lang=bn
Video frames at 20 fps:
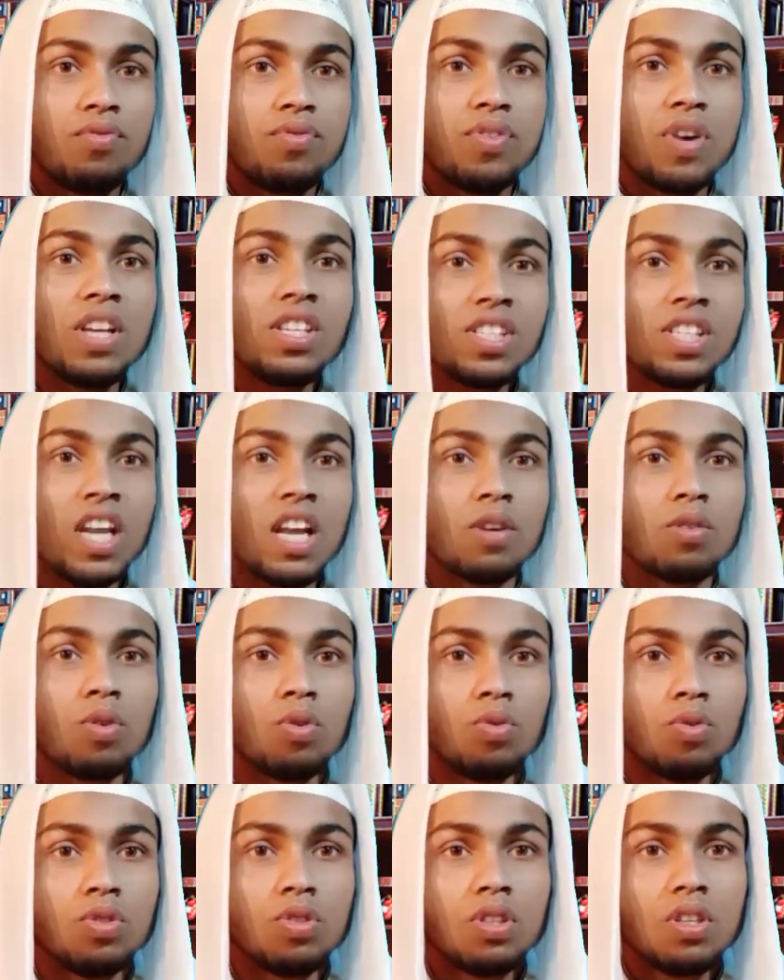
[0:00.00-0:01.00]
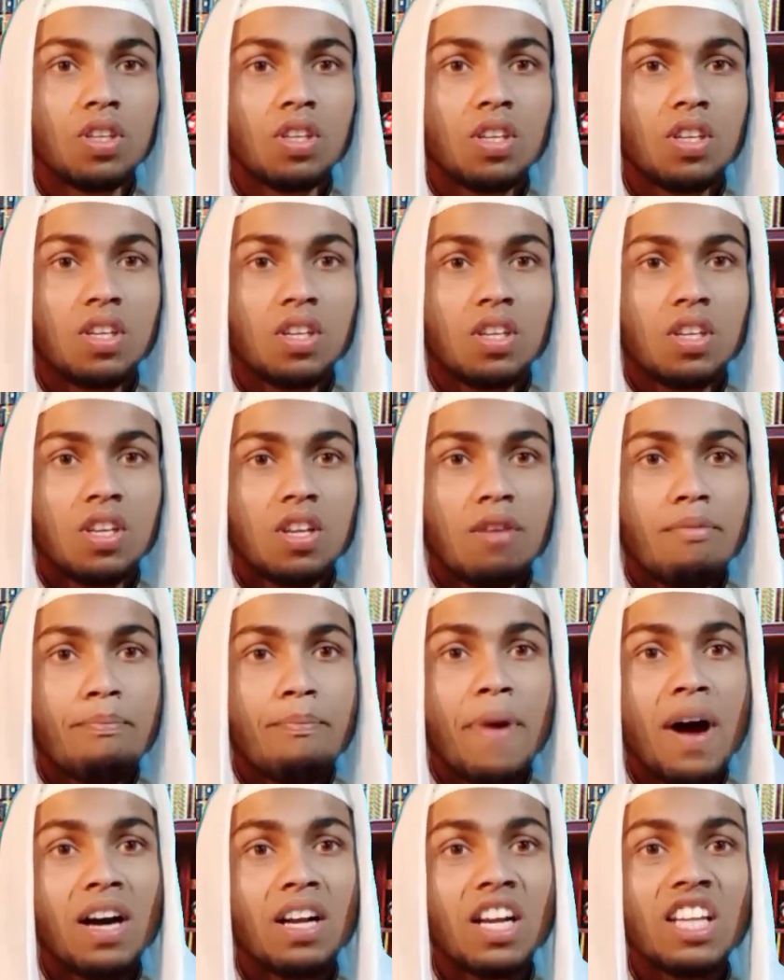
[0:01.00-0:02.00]
ফেসলা করুন
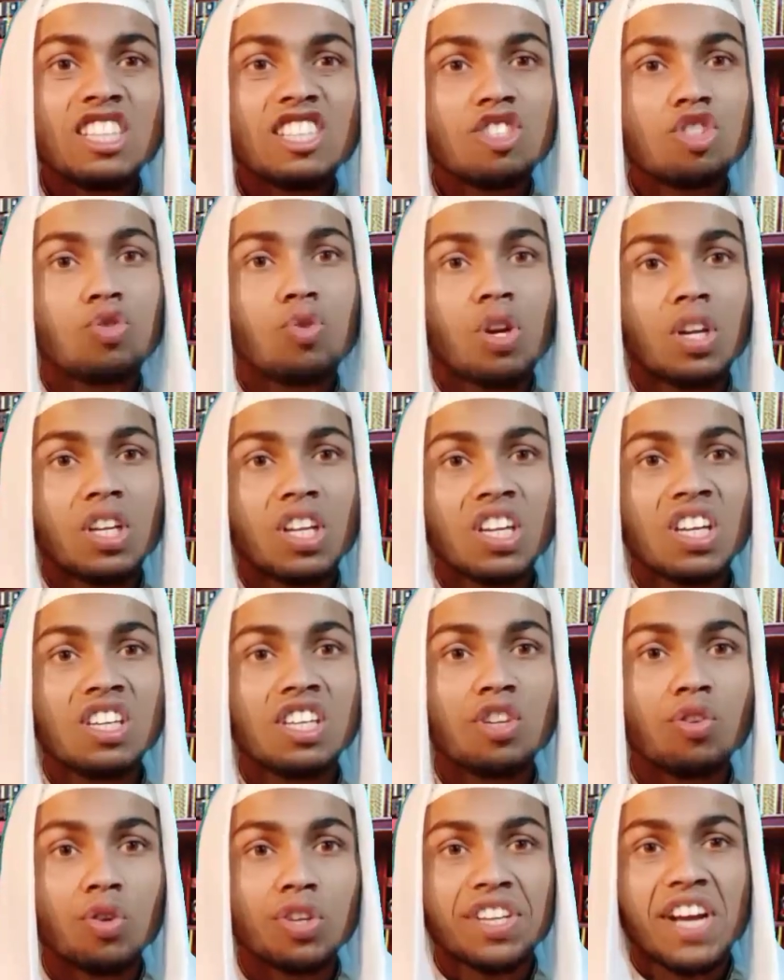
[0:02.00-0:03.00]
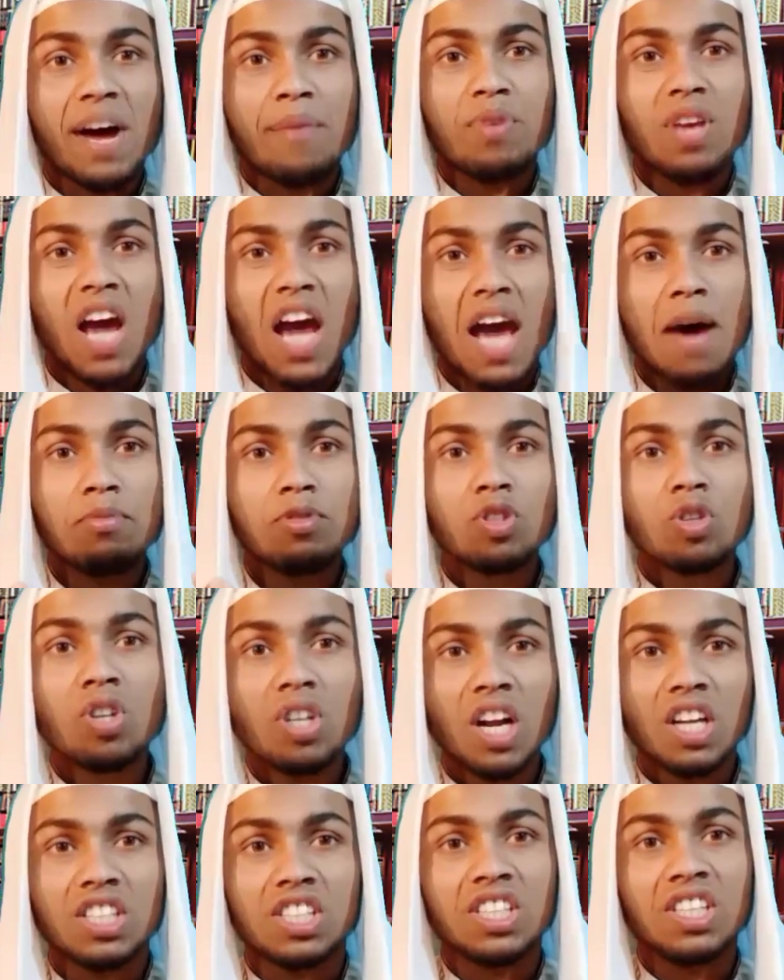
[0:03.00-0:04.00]
বাংলাদেশ সরকারের নিকটে আমি আবেদন
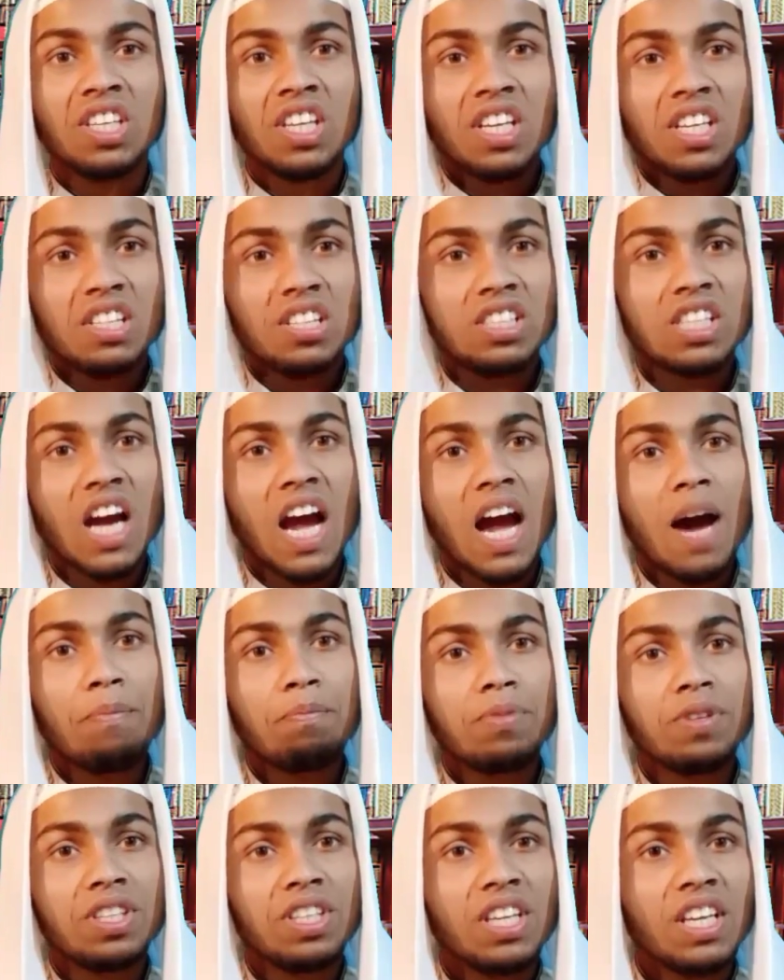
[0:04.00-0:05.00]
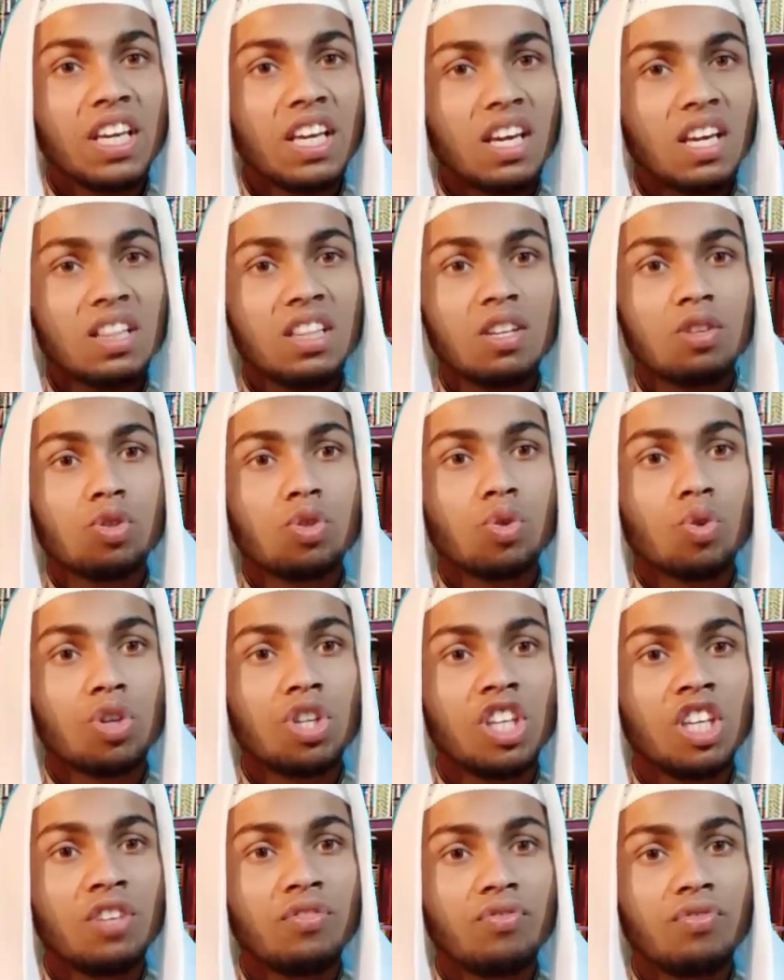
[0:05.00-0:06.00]
রাখছি যে আপনি এদের
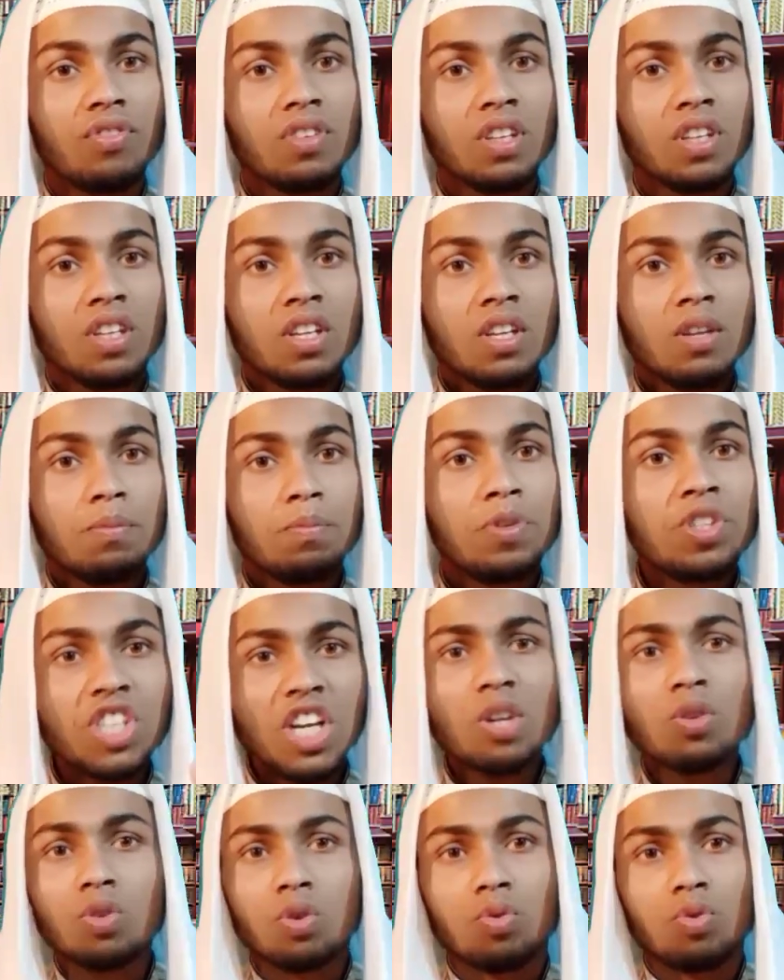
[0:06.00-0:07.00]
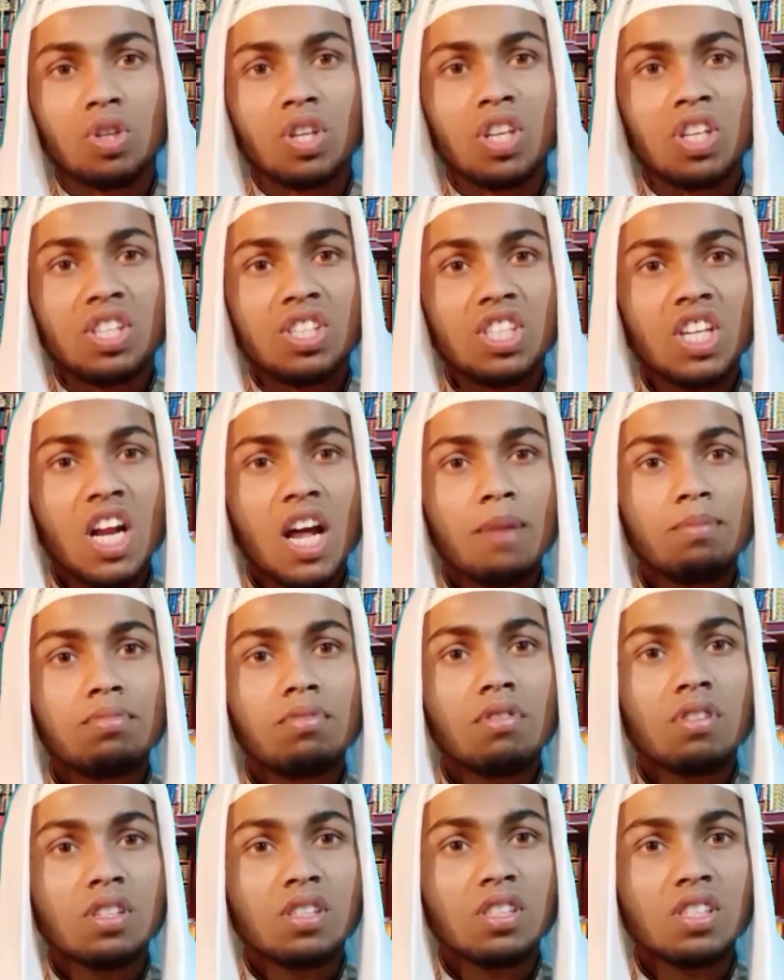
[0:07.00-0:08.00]
সঠিক বিচার করুন যারা
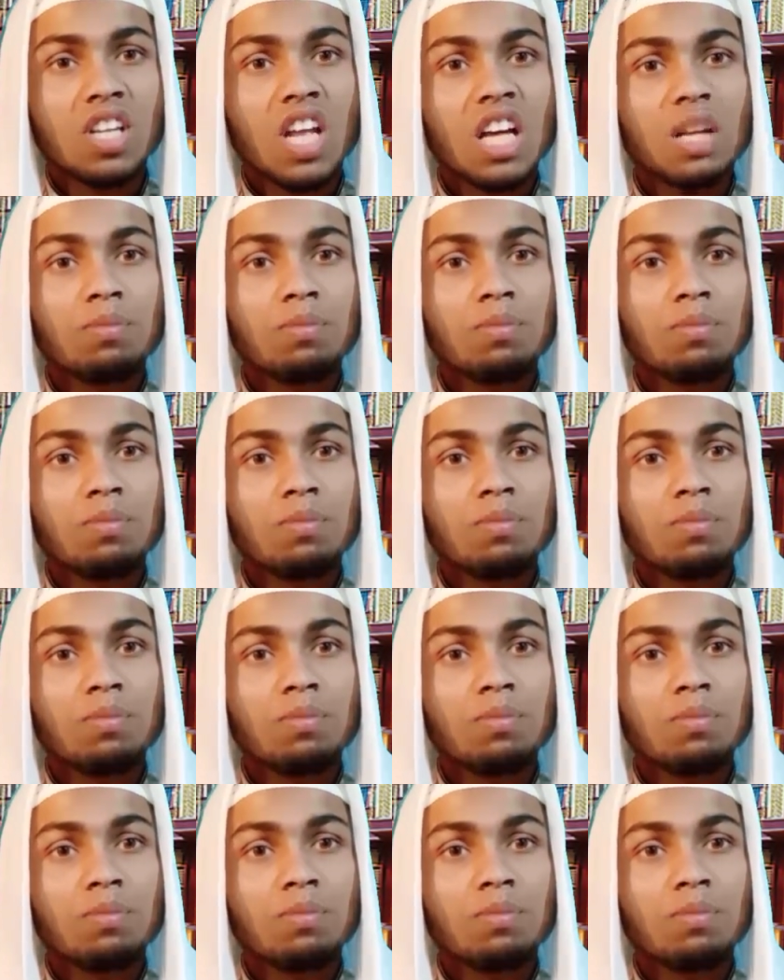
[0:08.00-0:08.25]
আব্দুর রাজ্জাক